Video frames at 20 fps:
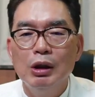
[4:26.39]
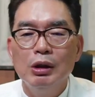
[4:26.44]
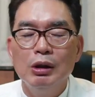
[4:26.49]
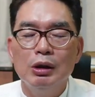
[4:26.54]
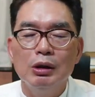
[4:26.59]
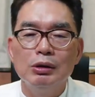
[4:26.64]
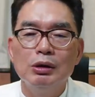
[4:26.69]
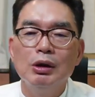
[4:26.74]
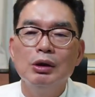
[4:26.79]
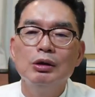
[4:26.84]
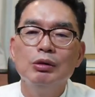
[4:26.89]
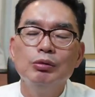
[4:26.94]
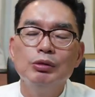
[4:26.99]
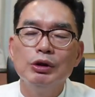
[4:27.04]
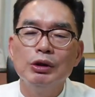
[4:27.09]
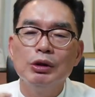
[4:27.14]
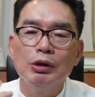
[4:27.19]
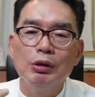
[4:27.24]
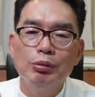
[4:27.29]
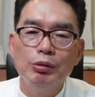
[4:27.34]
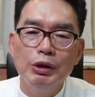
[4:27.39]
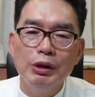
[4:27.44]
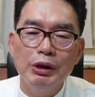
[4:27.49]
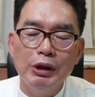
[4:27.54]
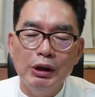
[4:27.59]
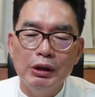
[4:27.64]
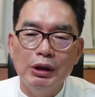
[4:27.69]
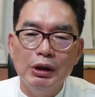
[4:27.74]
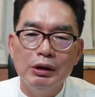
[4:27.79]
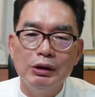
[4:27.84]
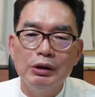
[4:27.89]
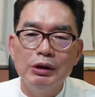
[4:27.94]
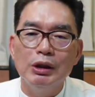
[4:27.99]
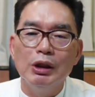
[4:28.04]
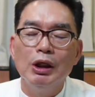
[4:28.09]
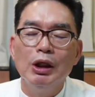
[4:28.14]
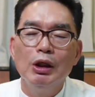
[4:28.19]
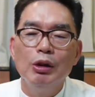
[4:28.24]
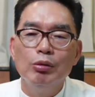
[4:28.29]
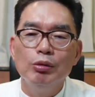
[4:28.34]
어떤 음식을 먹어야 될지
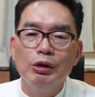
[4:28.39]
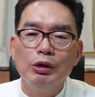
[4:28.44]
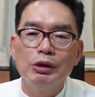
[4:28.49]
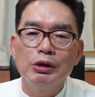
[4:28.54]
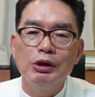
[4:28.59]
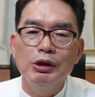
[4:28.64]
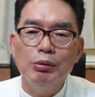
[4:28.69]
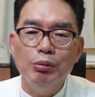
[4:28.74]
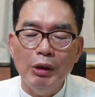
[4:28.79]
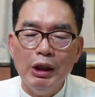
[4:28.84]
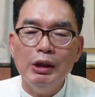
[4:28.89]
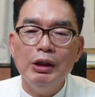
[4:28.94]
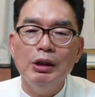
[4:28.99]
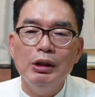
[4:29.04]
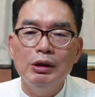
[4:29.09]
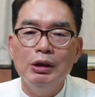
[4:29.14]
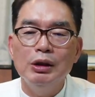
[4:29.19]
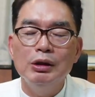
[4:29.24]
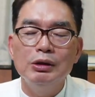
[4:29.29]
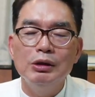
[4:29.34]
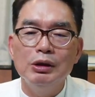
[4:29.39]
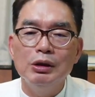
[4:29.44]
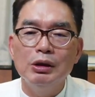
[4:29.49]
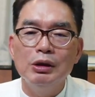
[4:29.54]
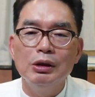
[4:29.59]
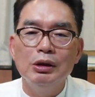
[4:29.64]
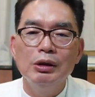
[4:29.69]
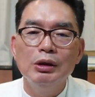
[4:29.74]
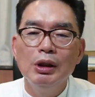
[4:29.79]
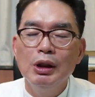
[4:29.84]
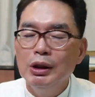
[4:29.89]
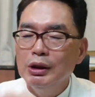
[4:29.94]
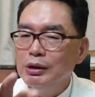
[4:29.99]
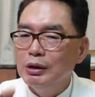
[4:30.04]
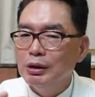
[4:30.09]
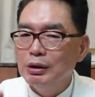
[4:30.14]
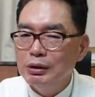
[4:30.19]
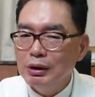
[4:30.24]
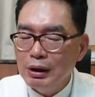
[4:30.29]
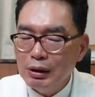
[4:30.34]
먹지 말아야 될지를
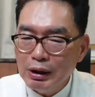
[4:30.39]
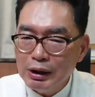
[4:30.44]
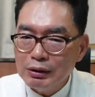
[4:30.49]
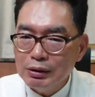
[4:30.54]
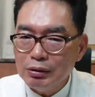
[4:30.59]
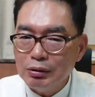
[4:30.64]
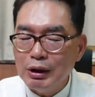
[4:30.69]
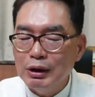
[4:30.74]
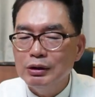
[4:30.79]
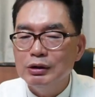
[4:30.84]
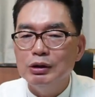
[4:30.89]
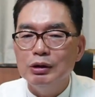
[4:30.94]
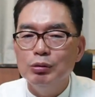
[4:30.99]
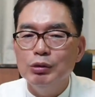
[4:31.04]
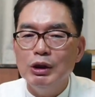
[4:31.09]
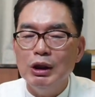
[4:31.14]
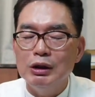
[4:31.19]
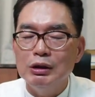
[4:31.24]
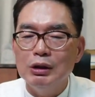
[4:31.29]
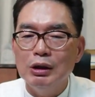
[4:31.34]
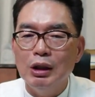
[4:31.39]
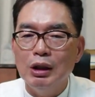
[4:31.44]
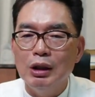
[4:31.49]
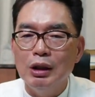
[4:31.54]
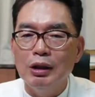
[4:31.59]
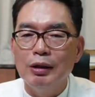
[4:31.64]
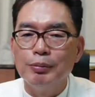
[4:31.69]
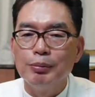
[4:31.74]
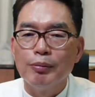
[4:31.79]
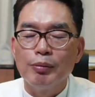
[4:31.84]
영양학적 관점이 아니라